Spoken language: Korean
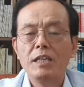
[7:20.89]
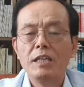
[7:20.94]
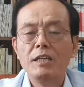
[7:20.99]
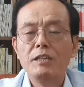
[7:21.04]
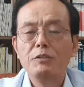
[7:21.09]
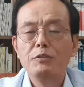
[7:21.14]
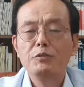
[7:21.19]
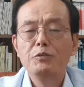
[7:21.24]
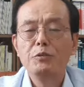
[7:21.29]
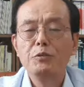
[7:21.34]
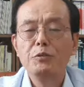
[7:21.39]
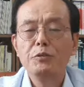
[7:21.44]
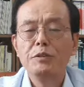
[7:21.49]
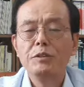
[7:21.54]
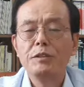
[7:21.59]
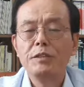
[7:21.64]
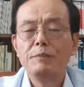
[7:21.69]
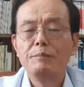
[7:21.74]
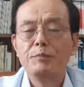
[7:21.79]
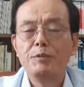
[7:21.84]
인구
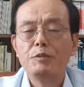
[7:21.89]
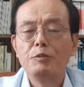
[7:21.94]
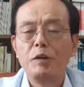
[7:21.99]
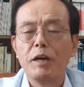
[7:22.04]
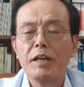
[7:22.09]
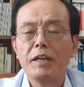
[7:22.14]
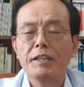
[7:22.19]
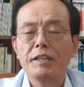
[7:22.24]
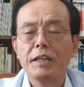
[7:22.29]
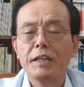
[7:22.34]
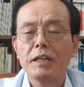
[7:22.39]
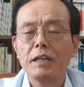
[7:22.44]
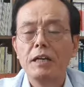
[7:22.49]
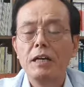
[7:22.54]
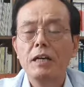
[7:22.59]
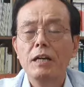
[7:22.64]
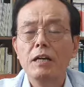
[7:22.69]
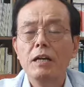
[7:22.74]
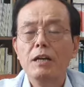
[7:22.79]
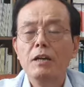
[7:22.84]
집중화에
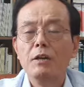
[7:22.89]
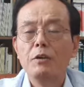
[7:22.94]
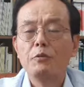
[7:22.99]
따라